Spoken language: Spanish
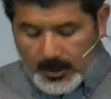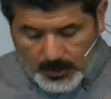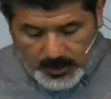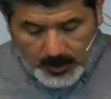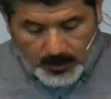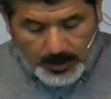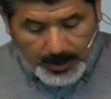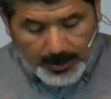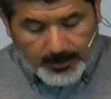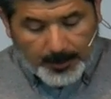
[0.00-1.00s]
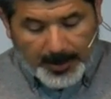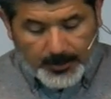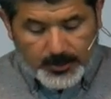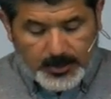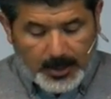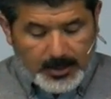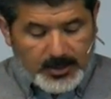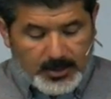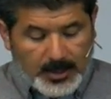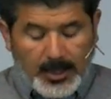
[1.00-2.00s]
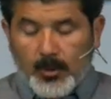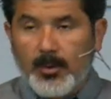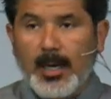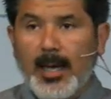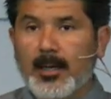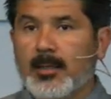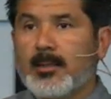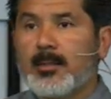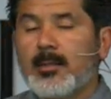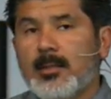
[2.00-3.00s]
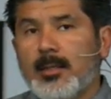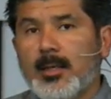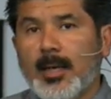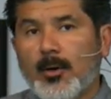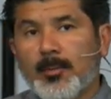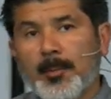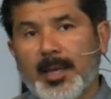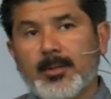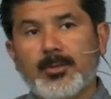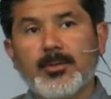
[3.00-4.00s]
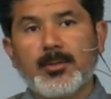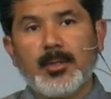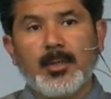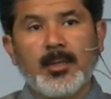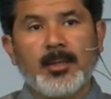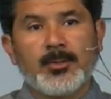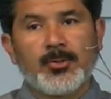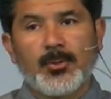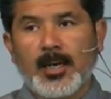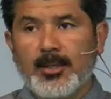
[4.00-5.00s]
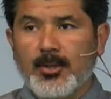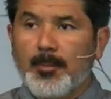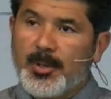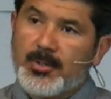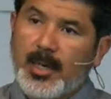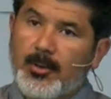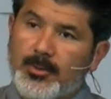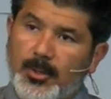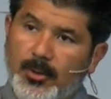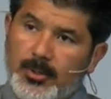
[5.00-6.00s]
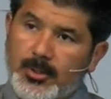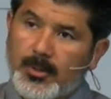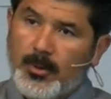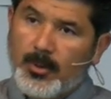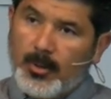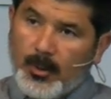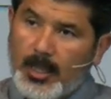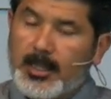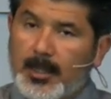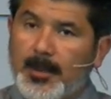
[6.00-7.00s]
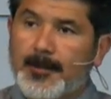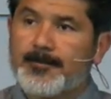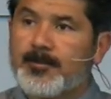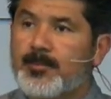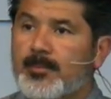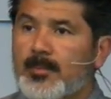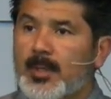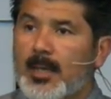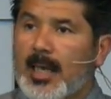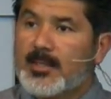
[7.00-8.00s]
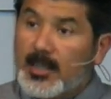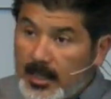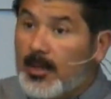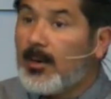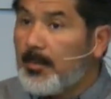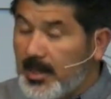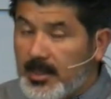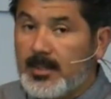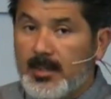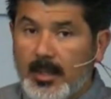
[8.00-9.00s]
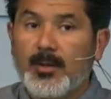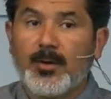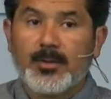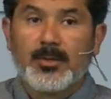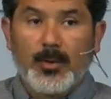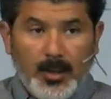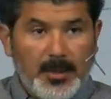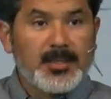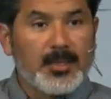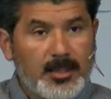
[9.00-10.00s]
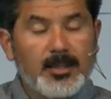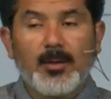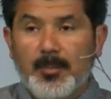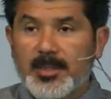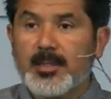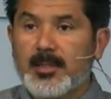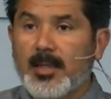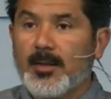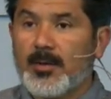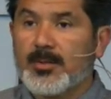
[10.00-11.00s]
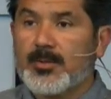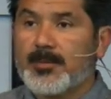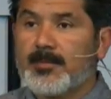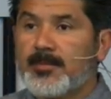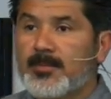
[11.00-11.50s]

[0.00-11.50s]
Y estoy seguro que en algún momento ustedes, en algún lugar, en algún momento en su relación personal con Dios o colectiva, han sentido la presencia de Dios. ¿Alguna vez han sentido la presencia de Dios?